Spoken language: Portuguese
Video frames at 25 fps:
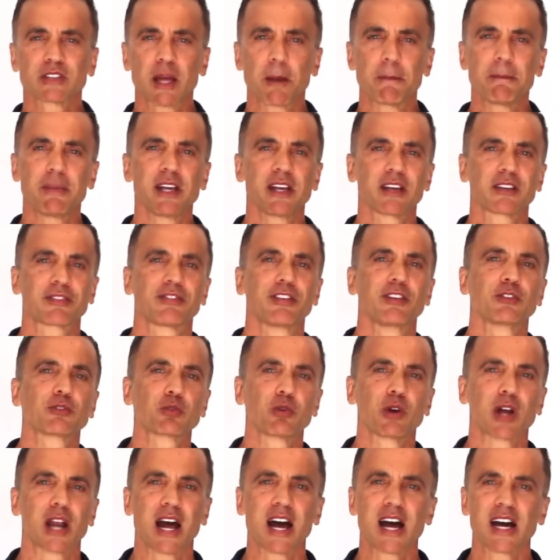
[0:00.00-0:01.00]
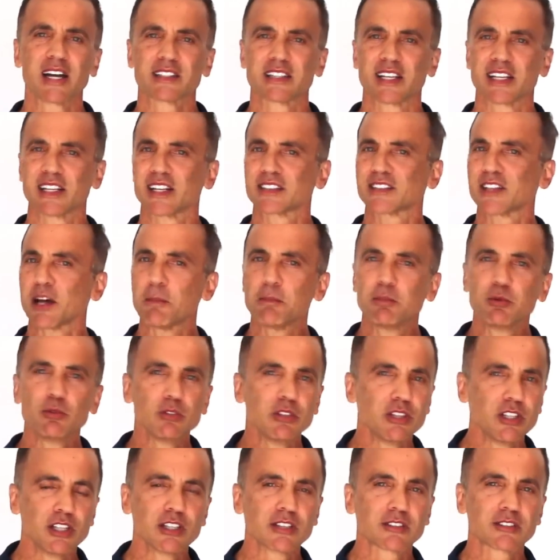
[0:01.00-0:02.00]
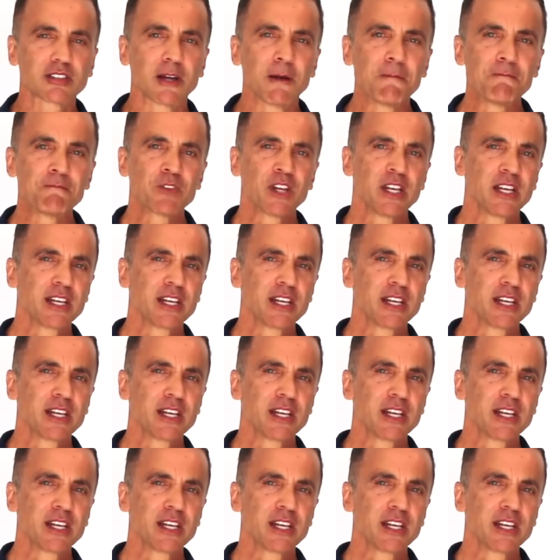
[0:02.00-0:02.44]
tá bem acinturada, ela tá bonita.